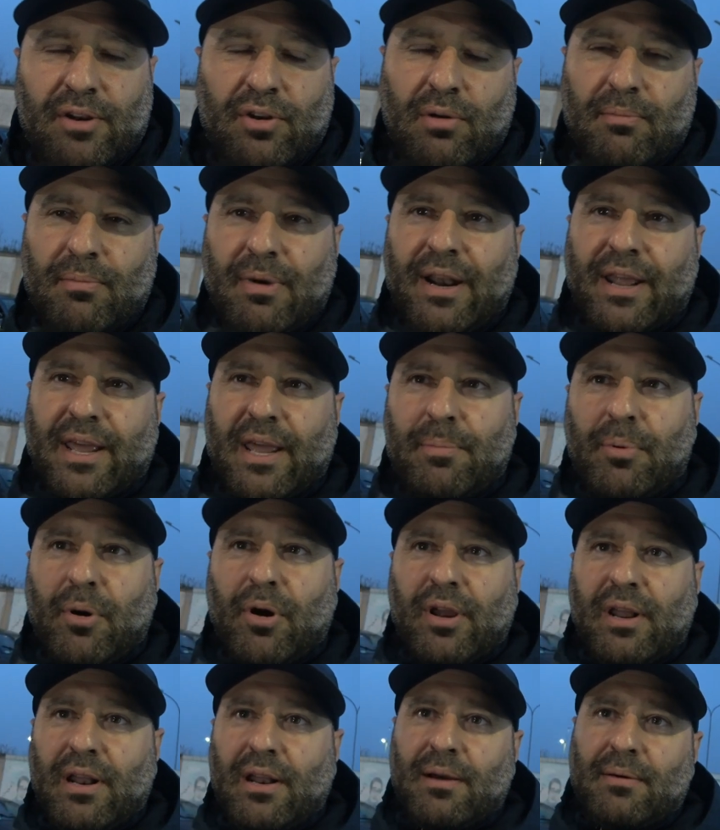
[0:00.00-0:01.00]
normale che
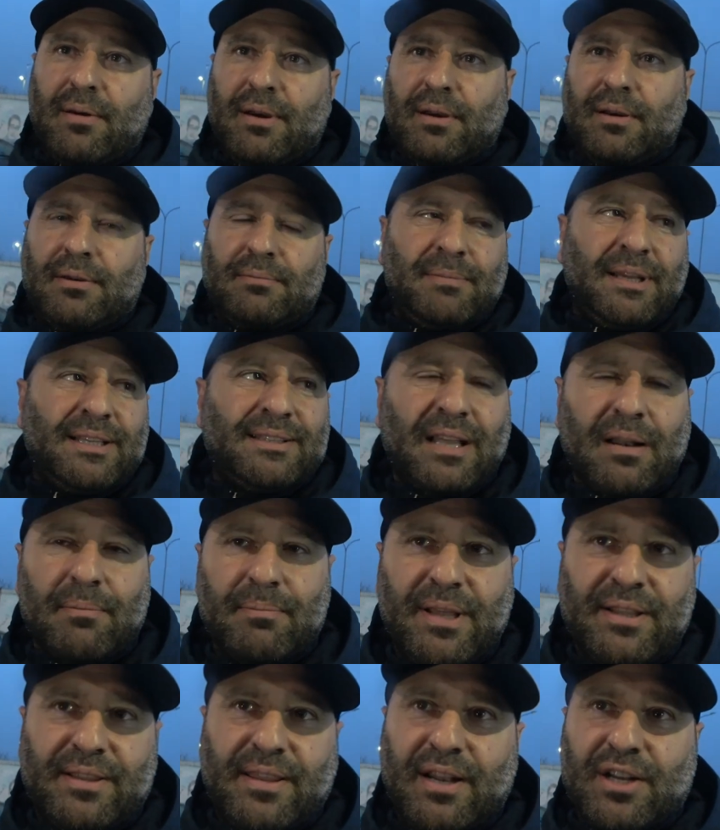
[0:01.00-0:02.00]
poi
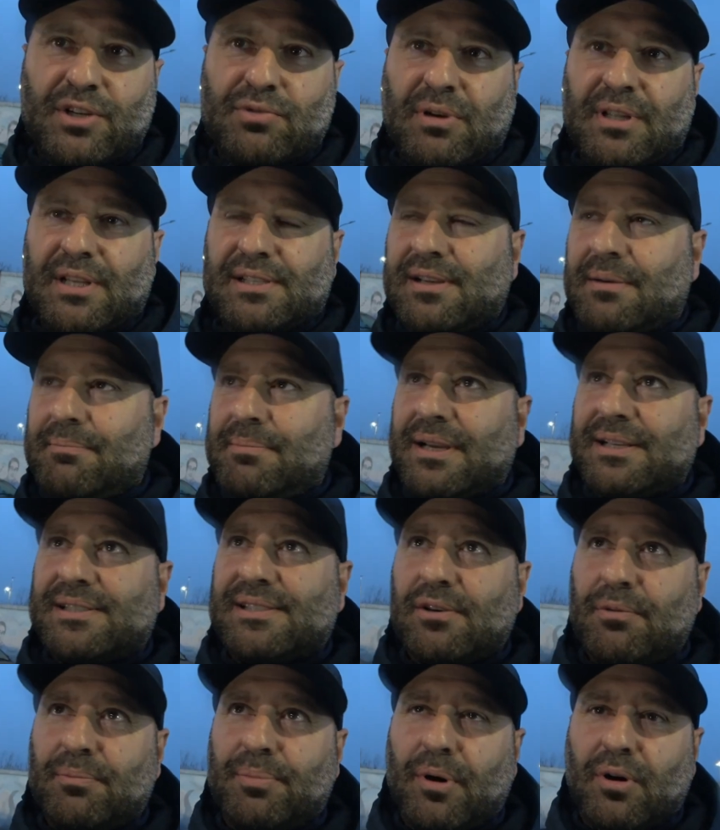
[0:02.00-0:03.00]
mentalmente la squadra si
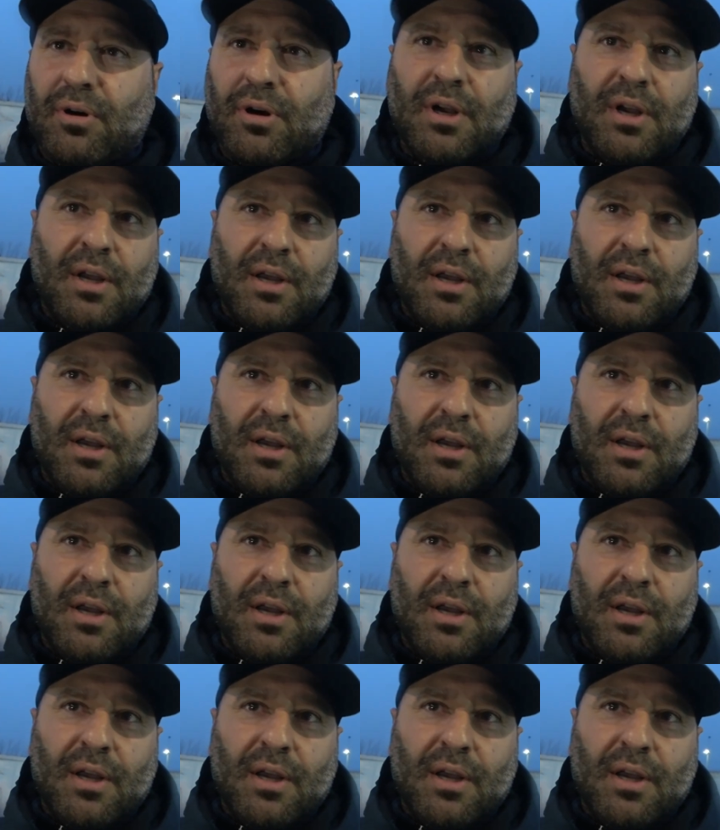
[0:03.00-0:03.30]
abbassa un po'